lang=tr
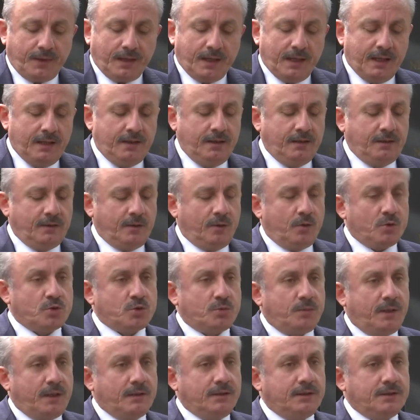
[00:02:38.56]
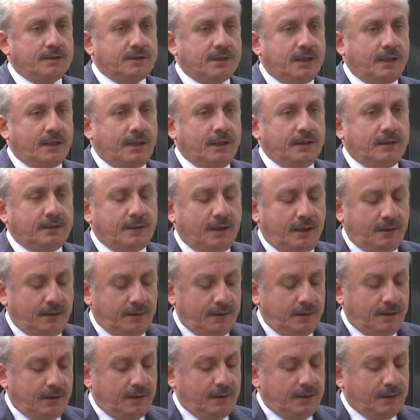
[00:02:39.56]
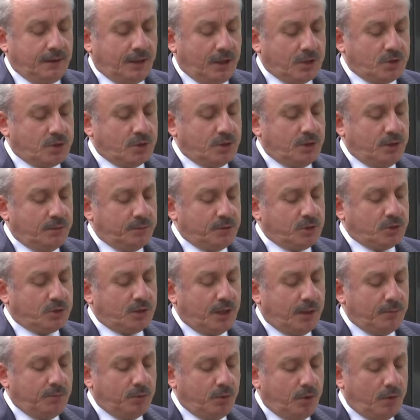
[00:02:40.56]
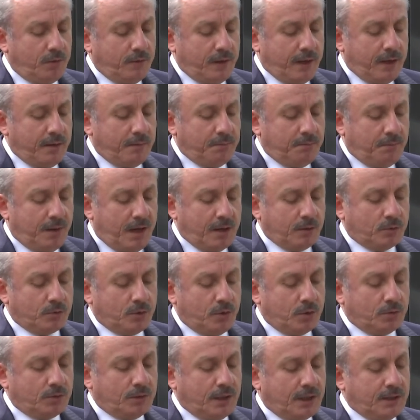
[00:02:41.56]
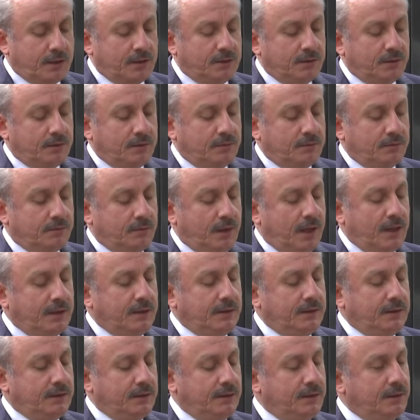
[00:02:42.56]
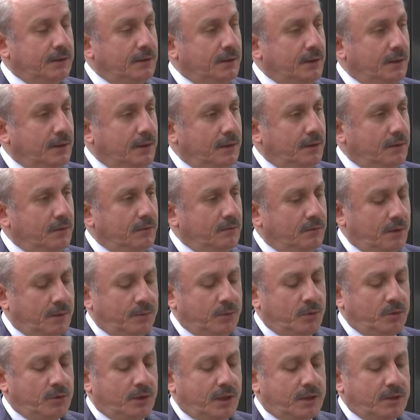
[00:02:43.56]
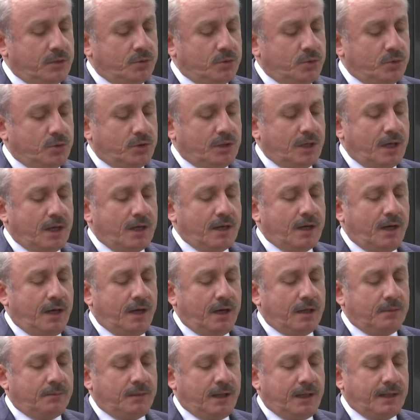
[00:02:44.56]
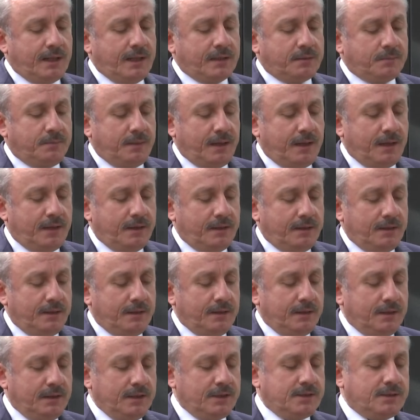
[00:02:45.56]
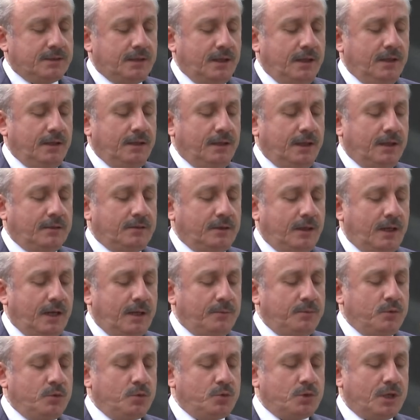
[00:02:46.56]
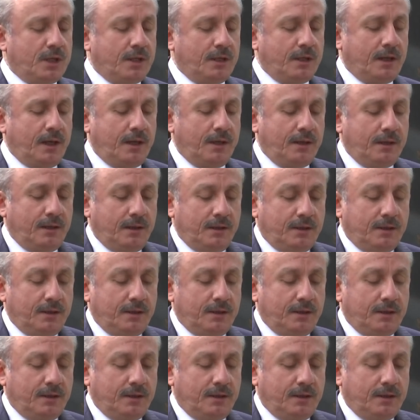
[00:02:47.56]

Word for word: elinde Osmanlı sarayından kaçırılmış tablo ve banknotların varlığı ve bunları Türkiye'ye armağan etme isteğiyle talebi üzerine